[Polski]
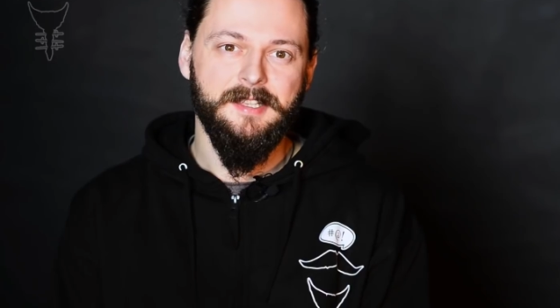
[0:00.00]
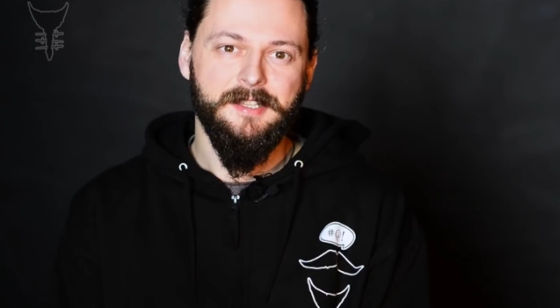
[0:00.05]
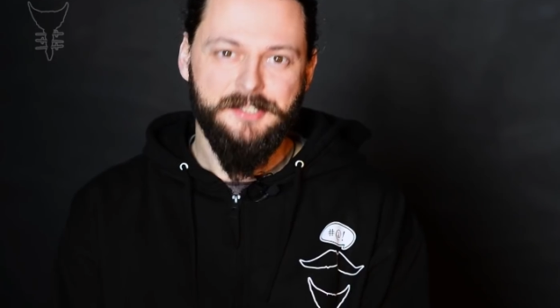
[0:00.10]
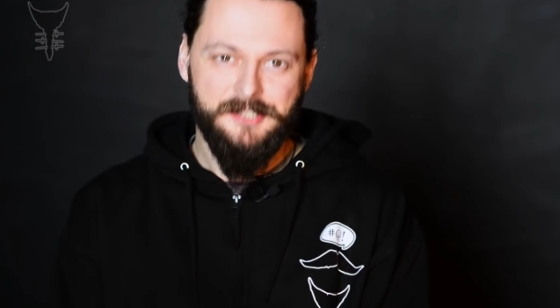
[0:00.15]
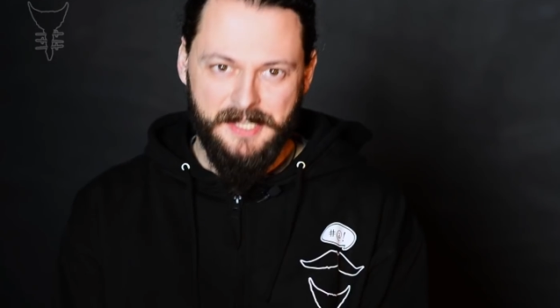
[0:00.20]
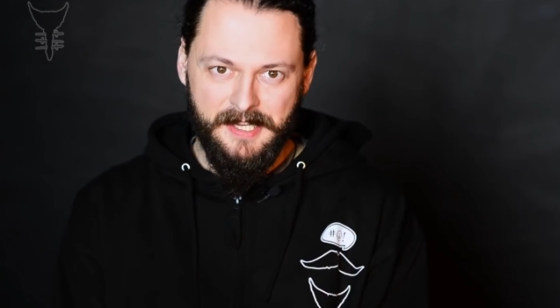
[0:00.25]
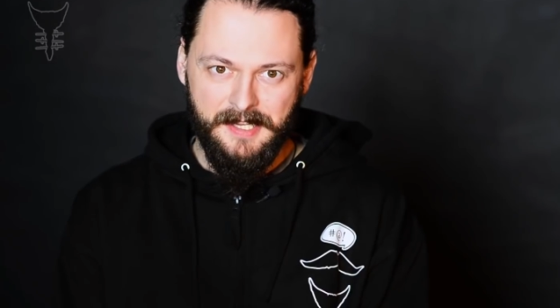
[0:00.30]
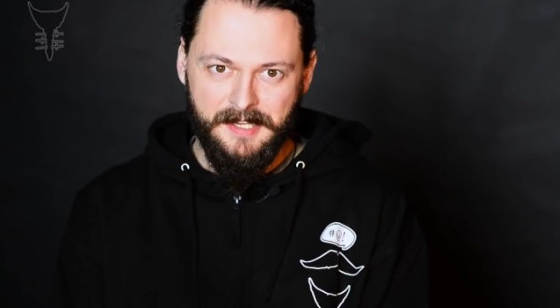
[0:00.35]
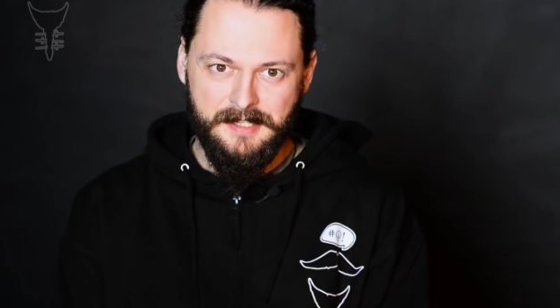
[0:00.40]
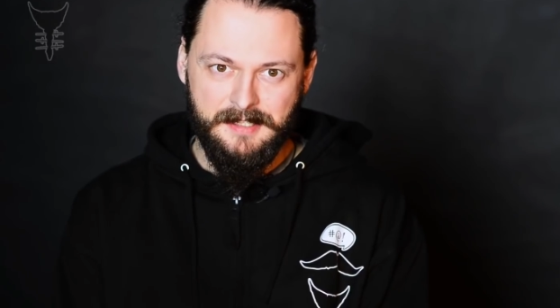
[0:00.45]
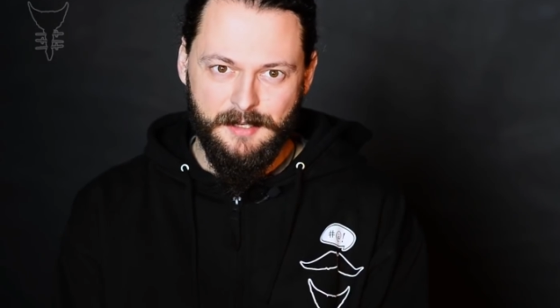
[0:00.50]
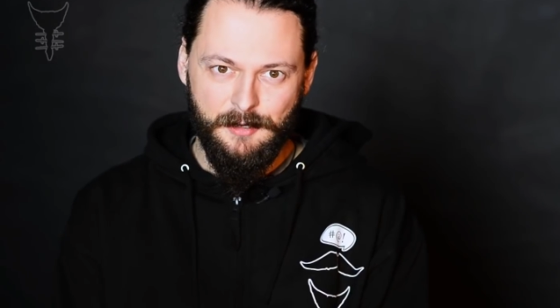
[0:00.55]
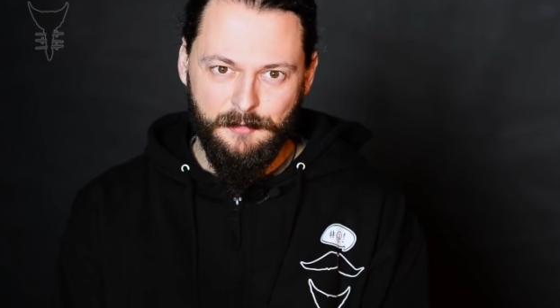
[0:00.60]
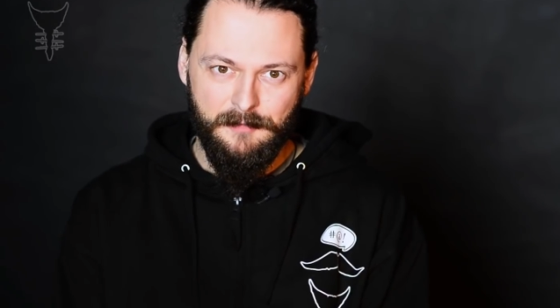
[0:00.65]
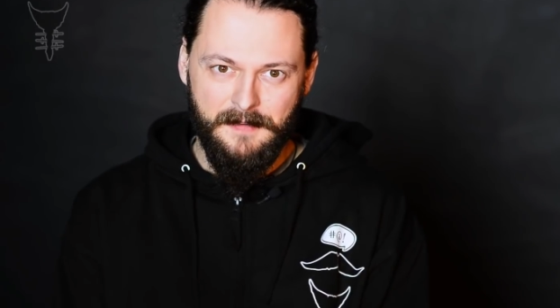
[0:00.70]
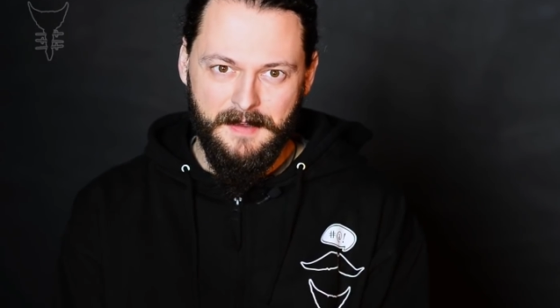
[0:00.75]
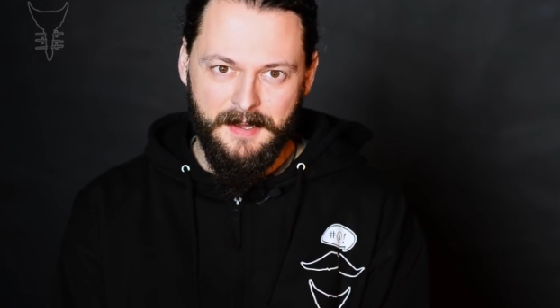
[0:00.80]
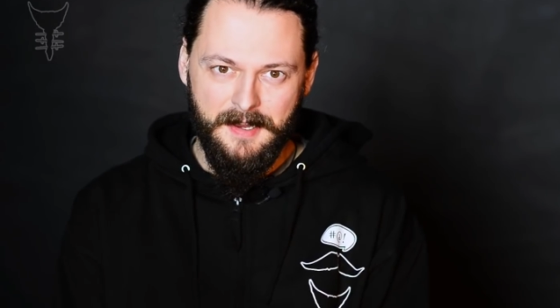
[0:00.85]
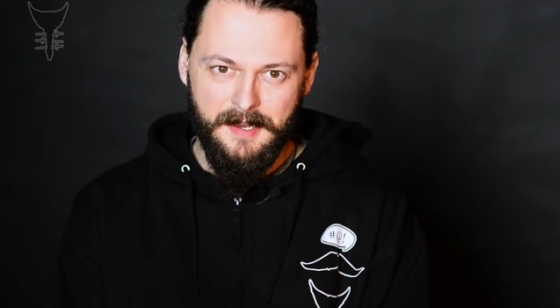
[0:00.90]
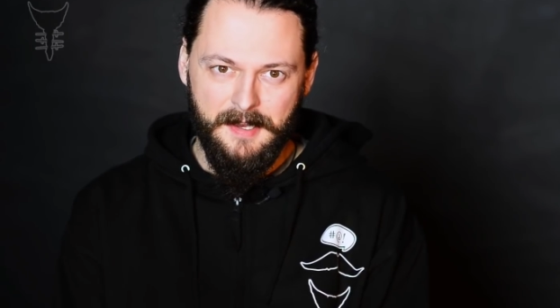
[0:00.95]
Dzięki za
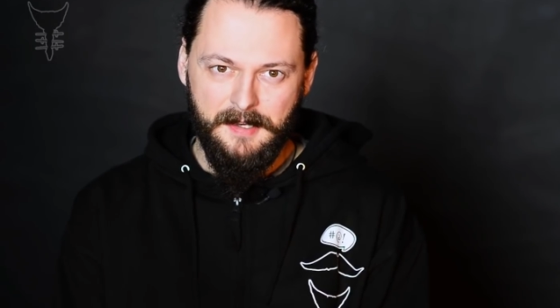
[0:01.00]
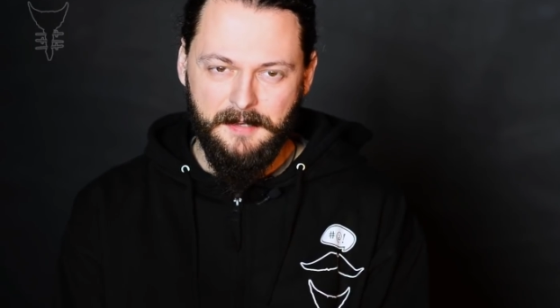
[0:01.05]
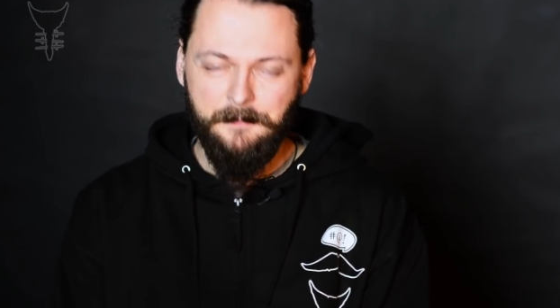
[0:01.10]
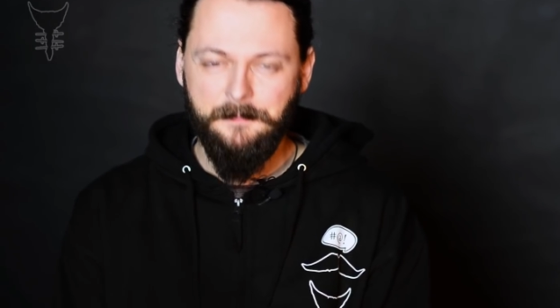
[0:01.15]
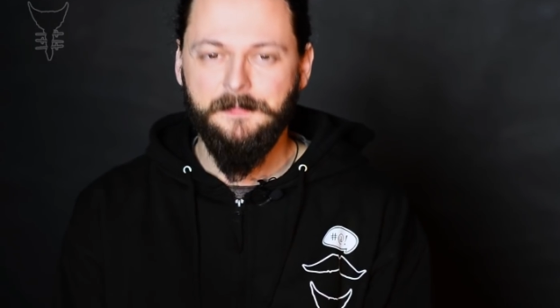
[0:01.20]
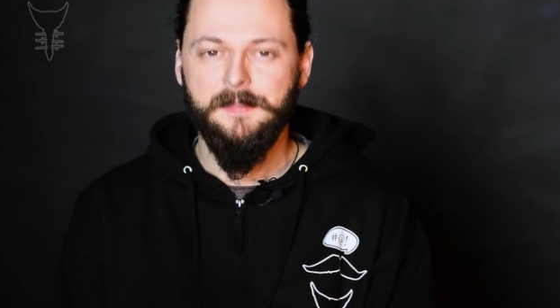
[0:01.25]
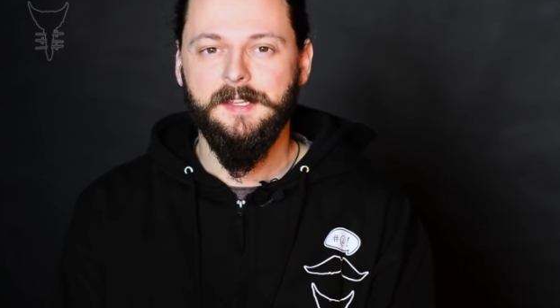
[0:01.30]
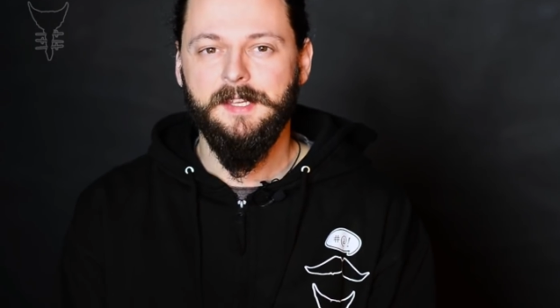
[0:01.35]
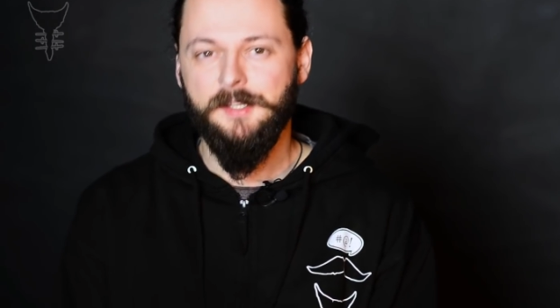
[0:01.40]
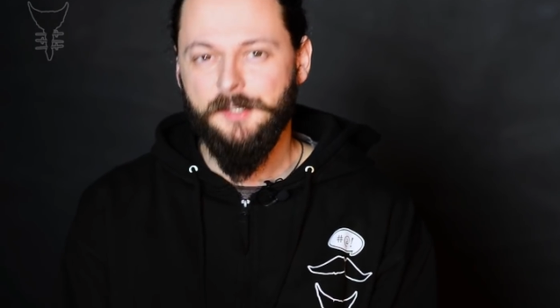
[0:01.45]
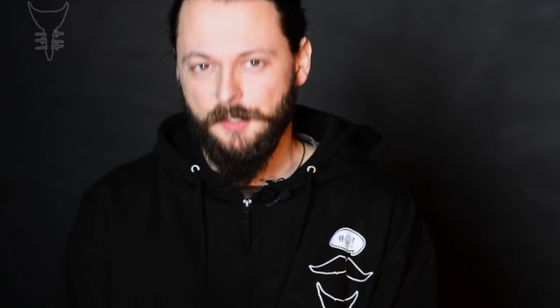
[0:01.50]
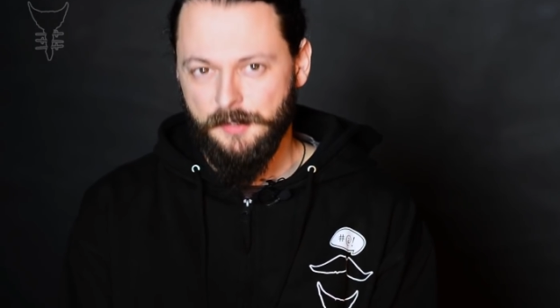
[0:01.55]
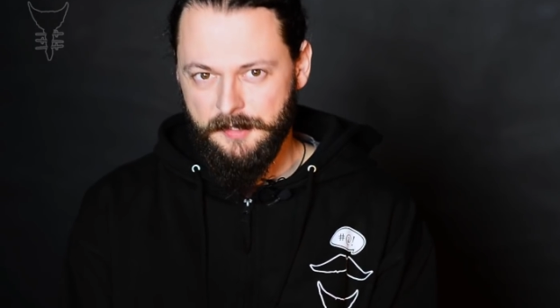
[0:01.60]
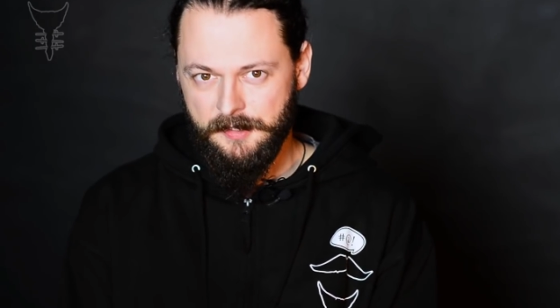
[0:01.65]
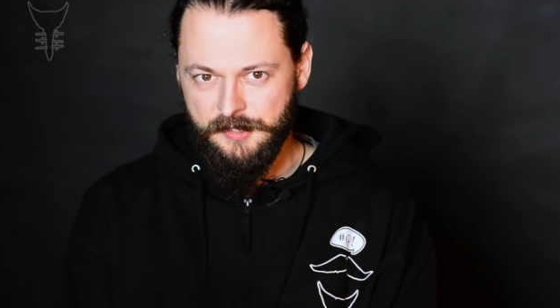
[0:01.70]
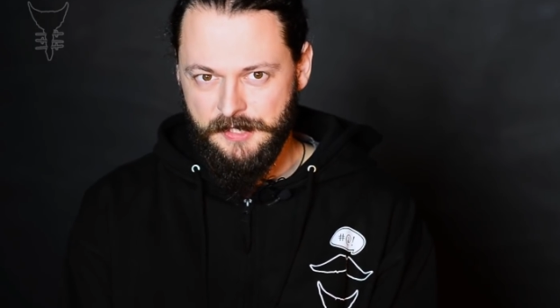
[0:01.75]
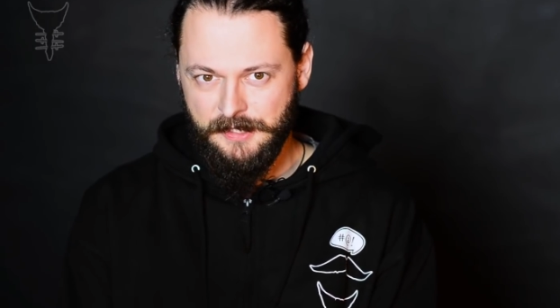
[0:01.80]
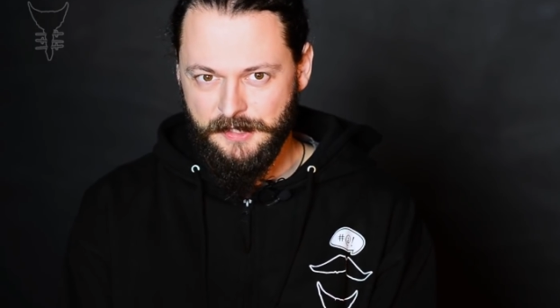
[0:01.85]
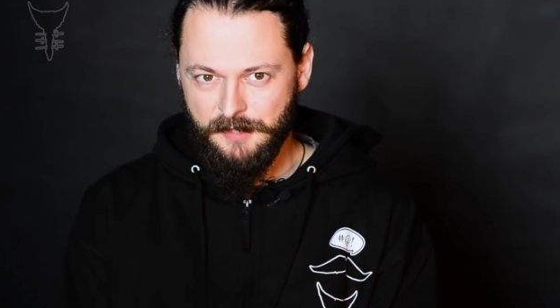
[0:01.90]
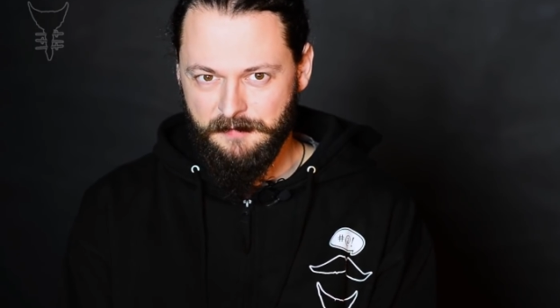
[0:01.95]
uwagę i
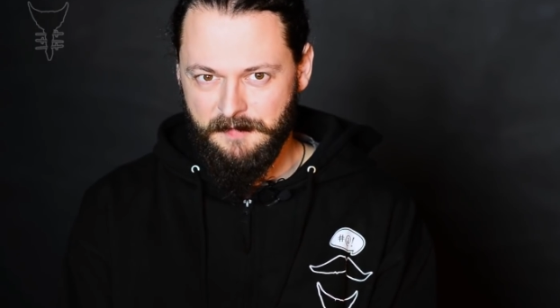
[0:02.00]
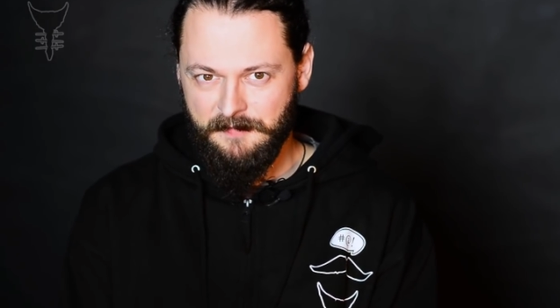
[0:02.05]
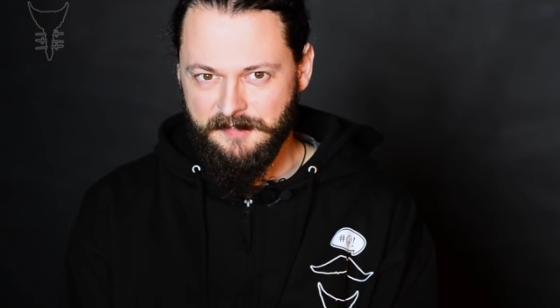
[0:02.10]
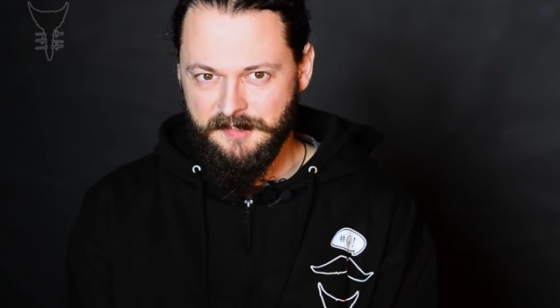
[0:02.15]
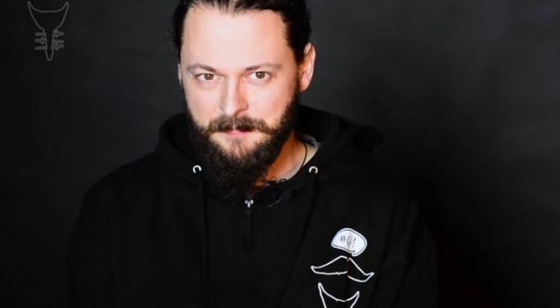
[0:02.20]
dotychczasowe